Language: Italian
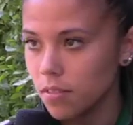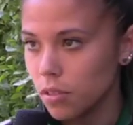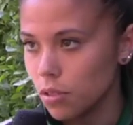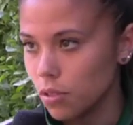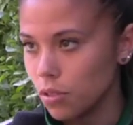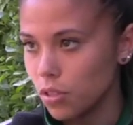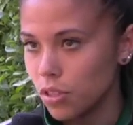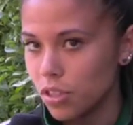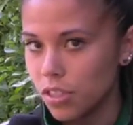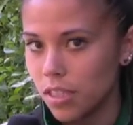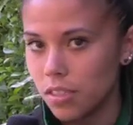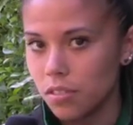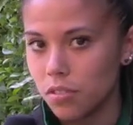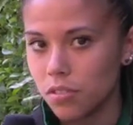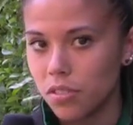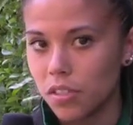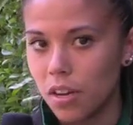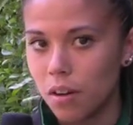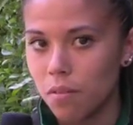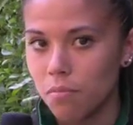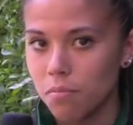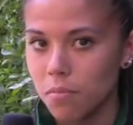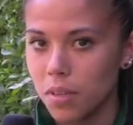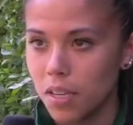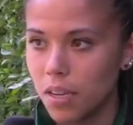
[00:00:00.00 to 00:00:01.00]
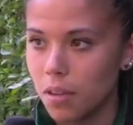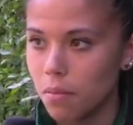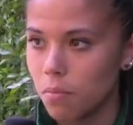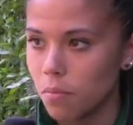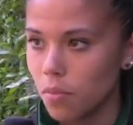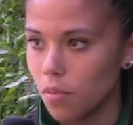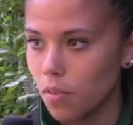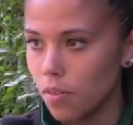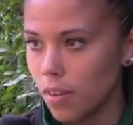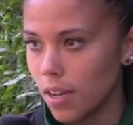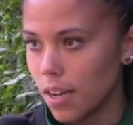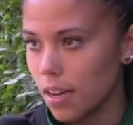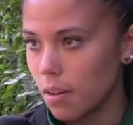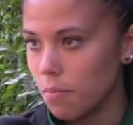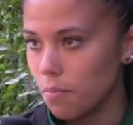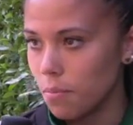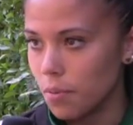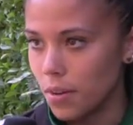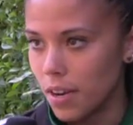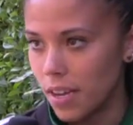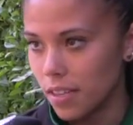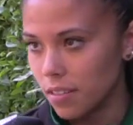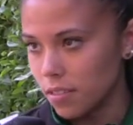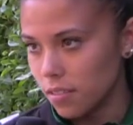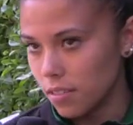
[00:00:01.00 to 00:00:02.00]
conoscendo già un minimo il
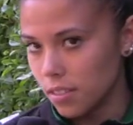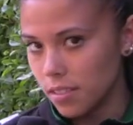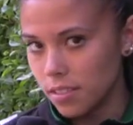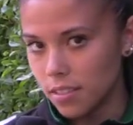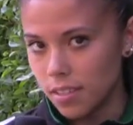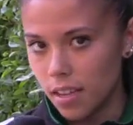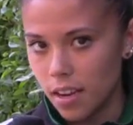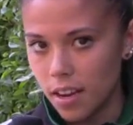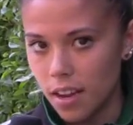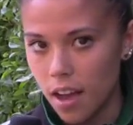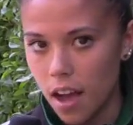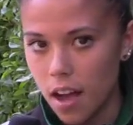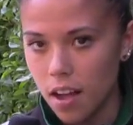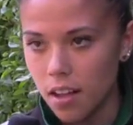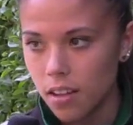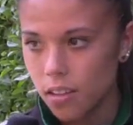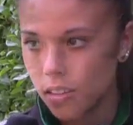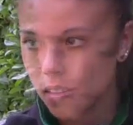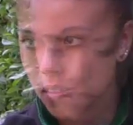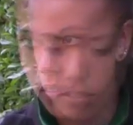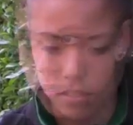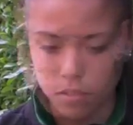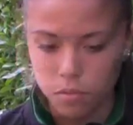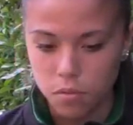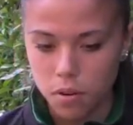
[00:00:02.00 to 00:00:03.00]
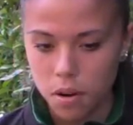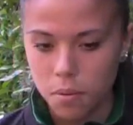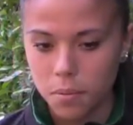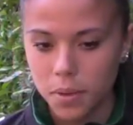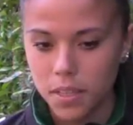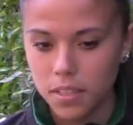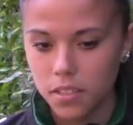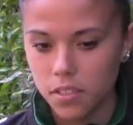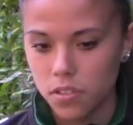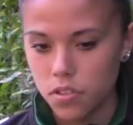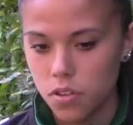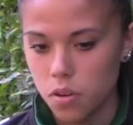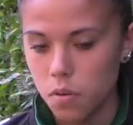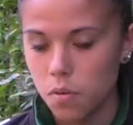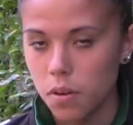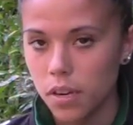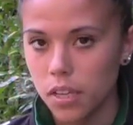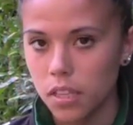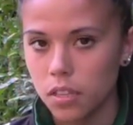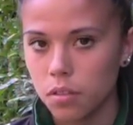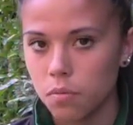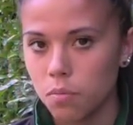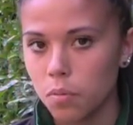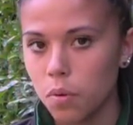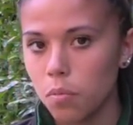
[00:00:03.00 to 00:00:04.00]
campionato di Serie A. Sicuramente c'è un
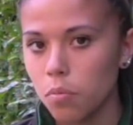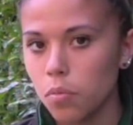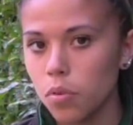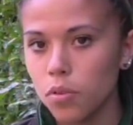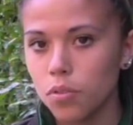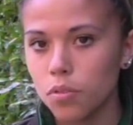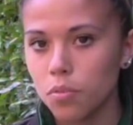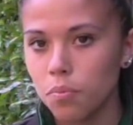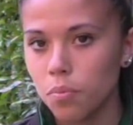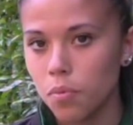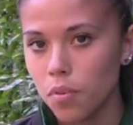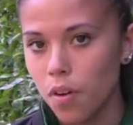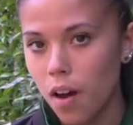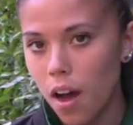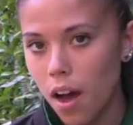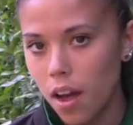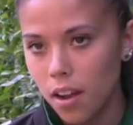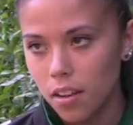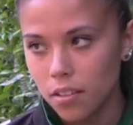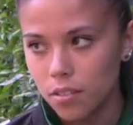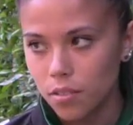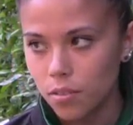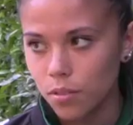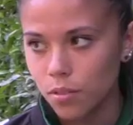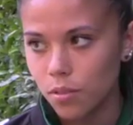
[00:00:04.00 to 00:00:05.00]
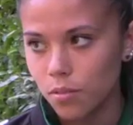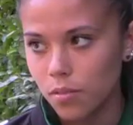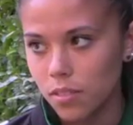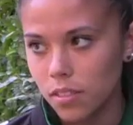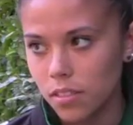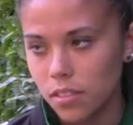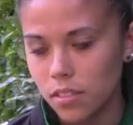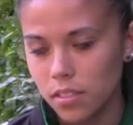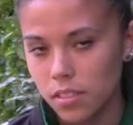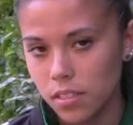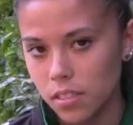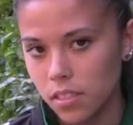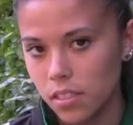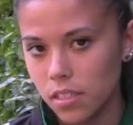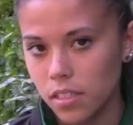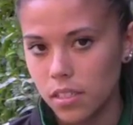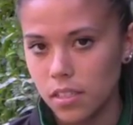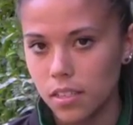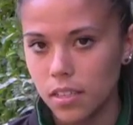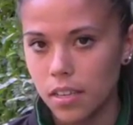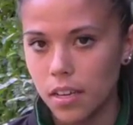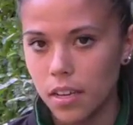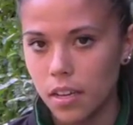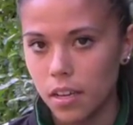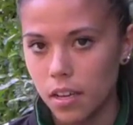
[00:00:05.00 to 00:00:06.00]
ritmo molto più alto, quindi
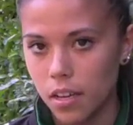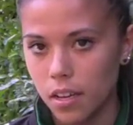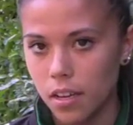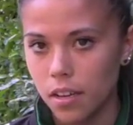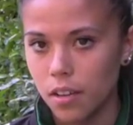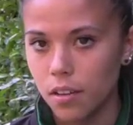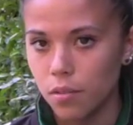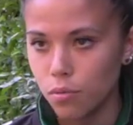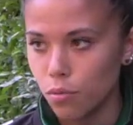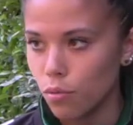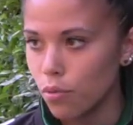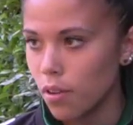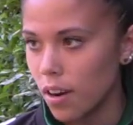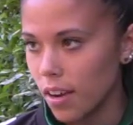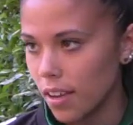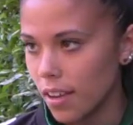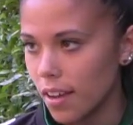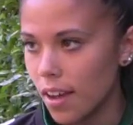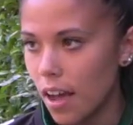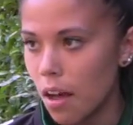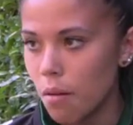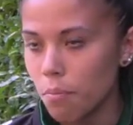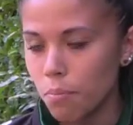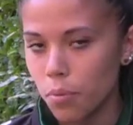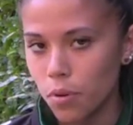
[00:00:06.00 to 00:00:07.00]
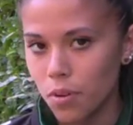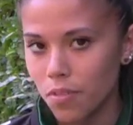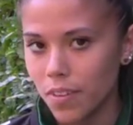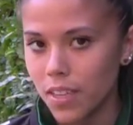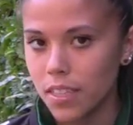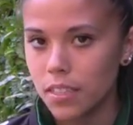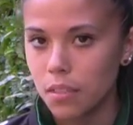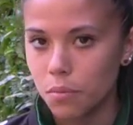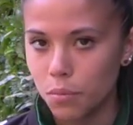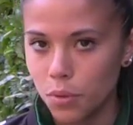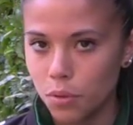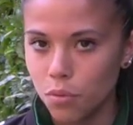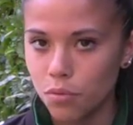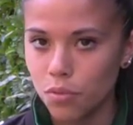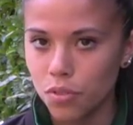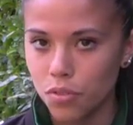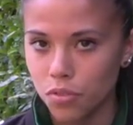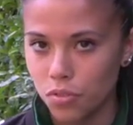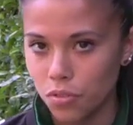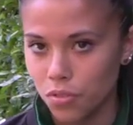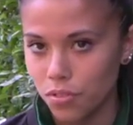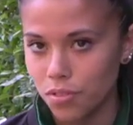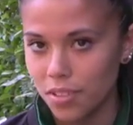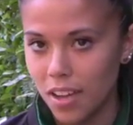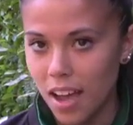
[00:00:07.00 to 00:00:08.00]
eh, dura in campo, 90 minuti
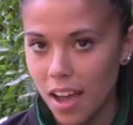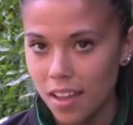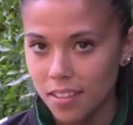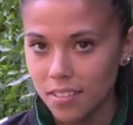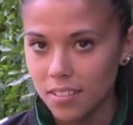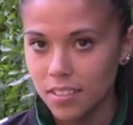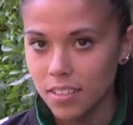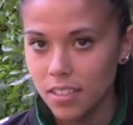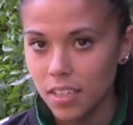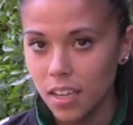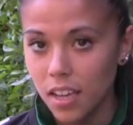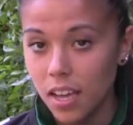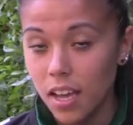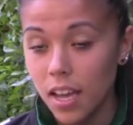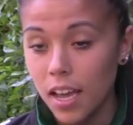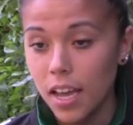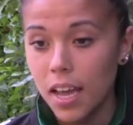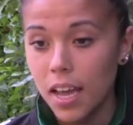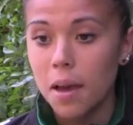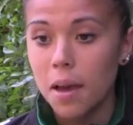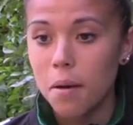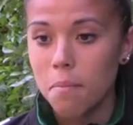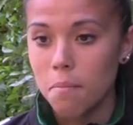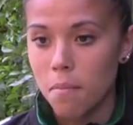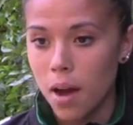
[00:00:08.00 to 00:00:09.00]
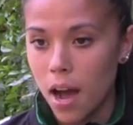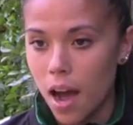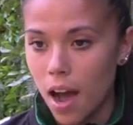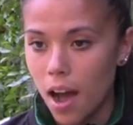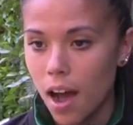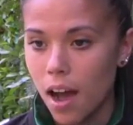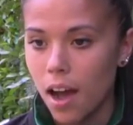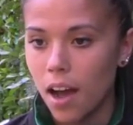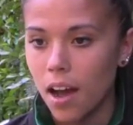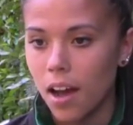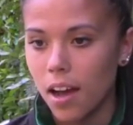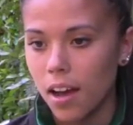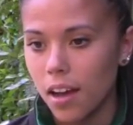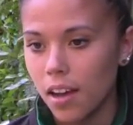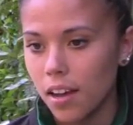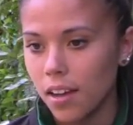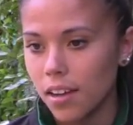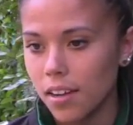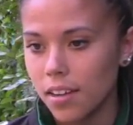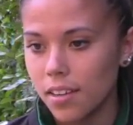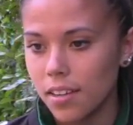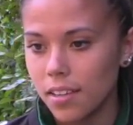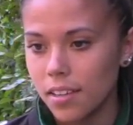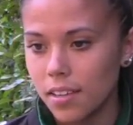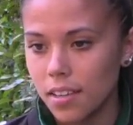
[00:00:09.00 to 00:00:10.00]
sono tanti, ma
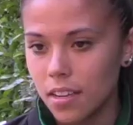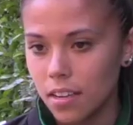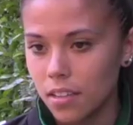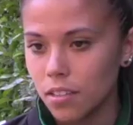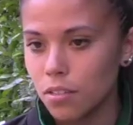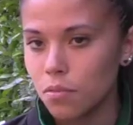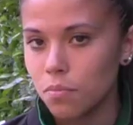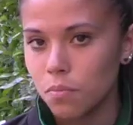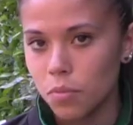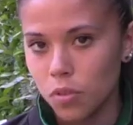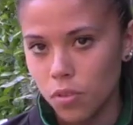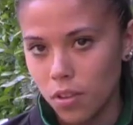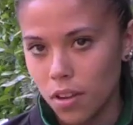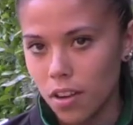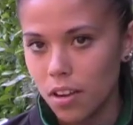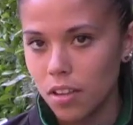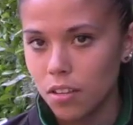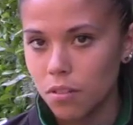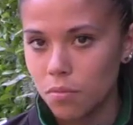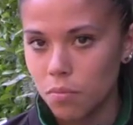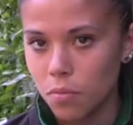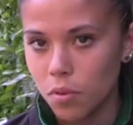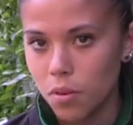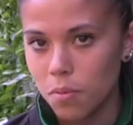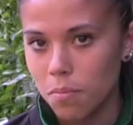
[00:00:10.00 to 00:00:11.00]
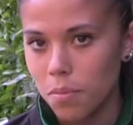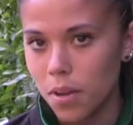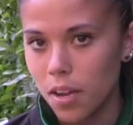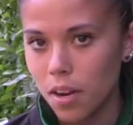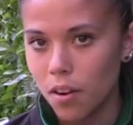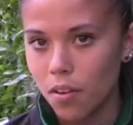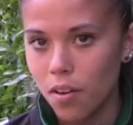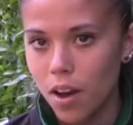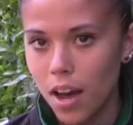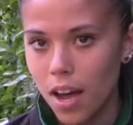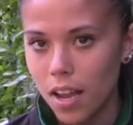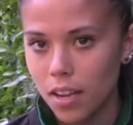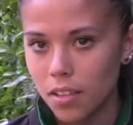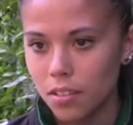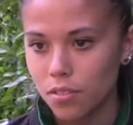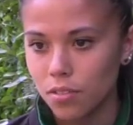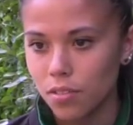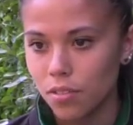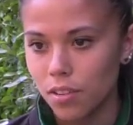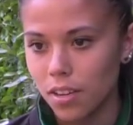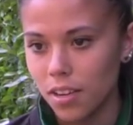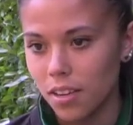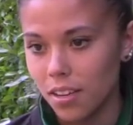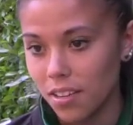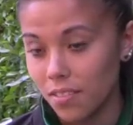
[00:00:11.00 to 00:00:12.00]
il ritmo, il ritmo, è bello alto
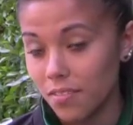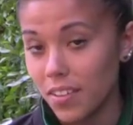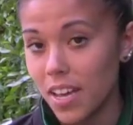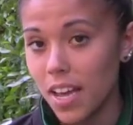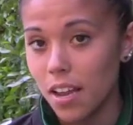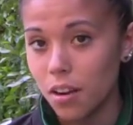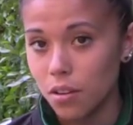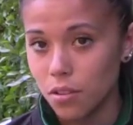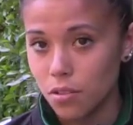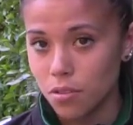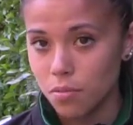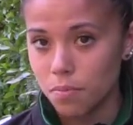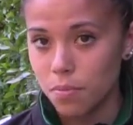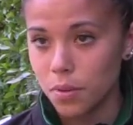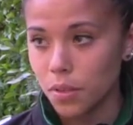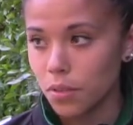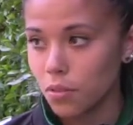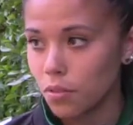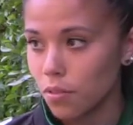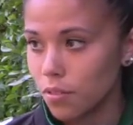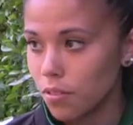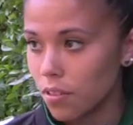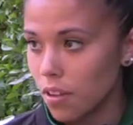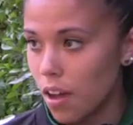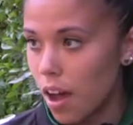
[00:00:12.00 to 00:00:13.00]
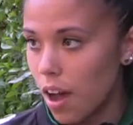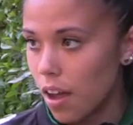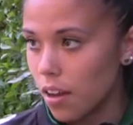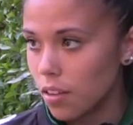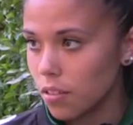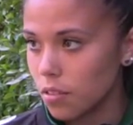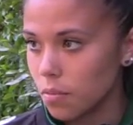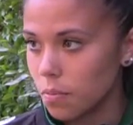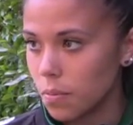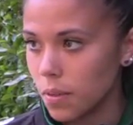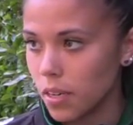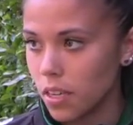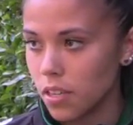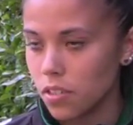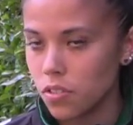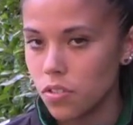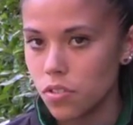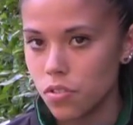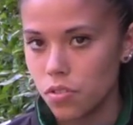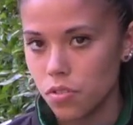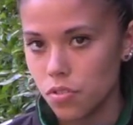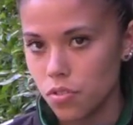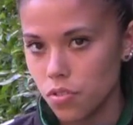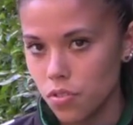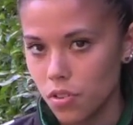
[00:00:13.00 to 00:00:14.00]
e il livello soprattutto è alto perché ci
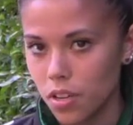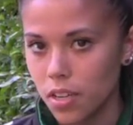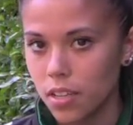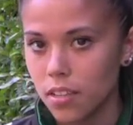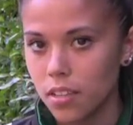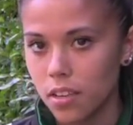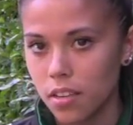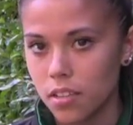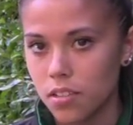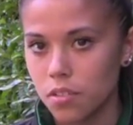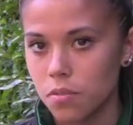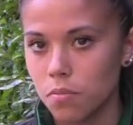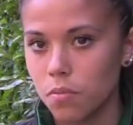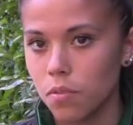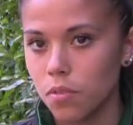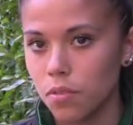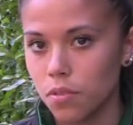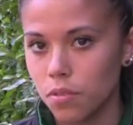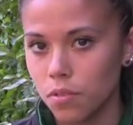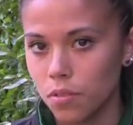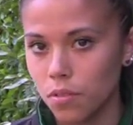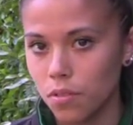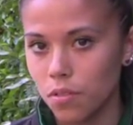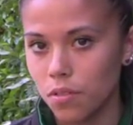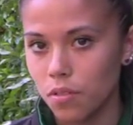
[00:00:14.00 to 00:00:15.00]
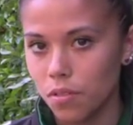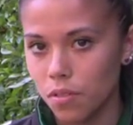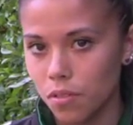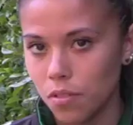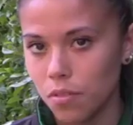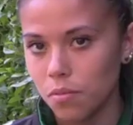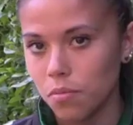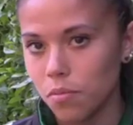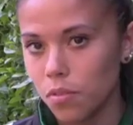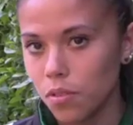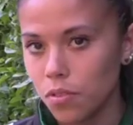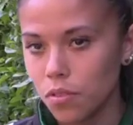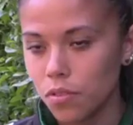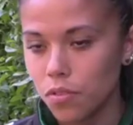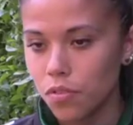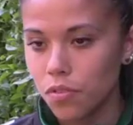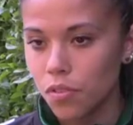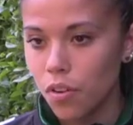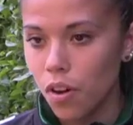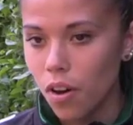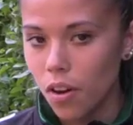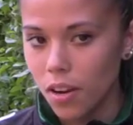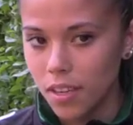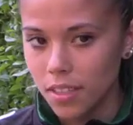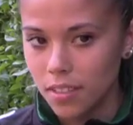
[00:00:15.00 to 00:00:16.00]
sono giocatrici molto, molto
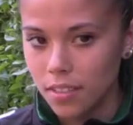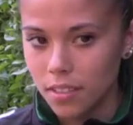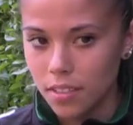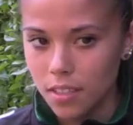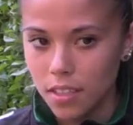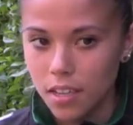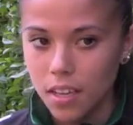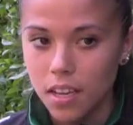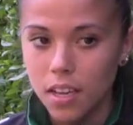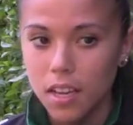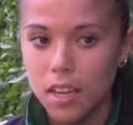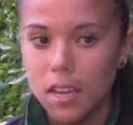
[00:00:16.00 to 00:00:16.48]
forti.